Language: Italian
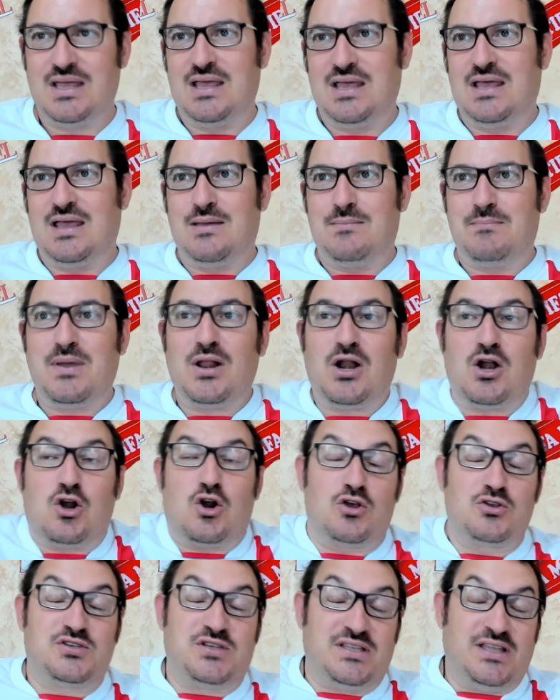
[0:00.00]
Però non
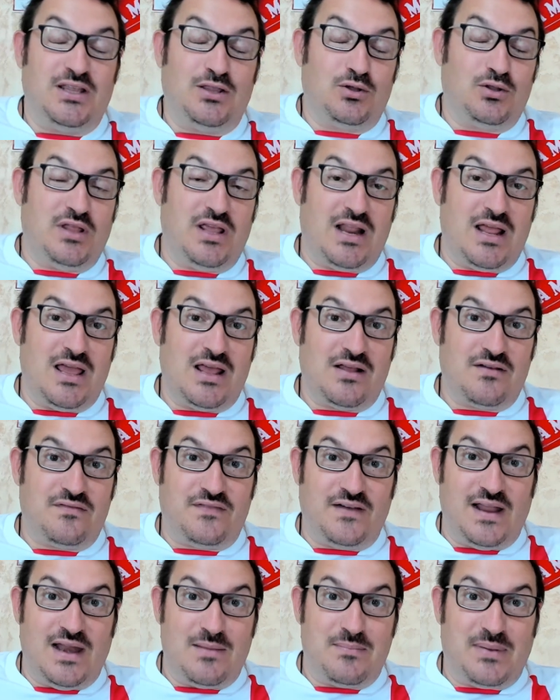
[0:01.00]
ho sentito dire
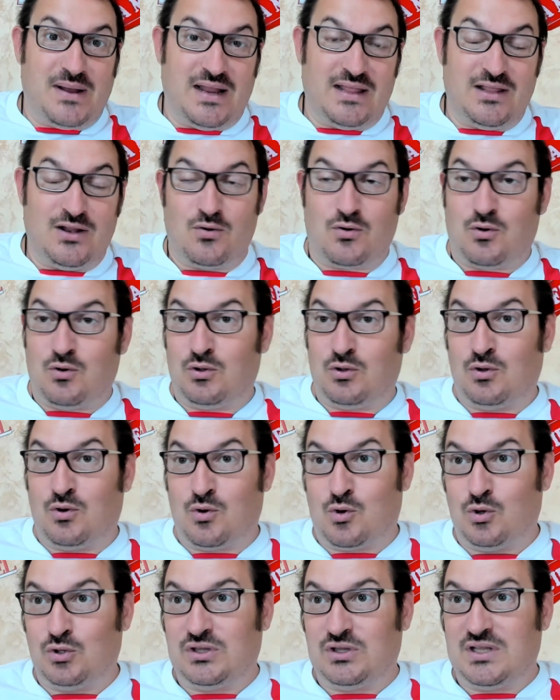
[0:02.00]
Raffaele Paladino o
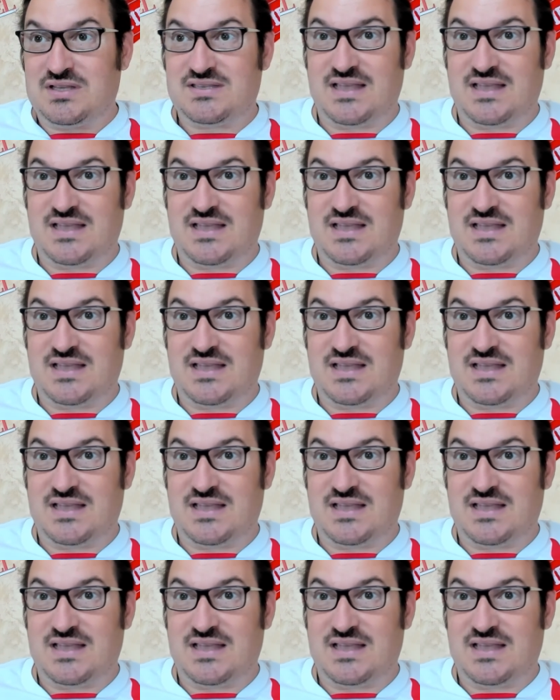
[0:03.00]
contestare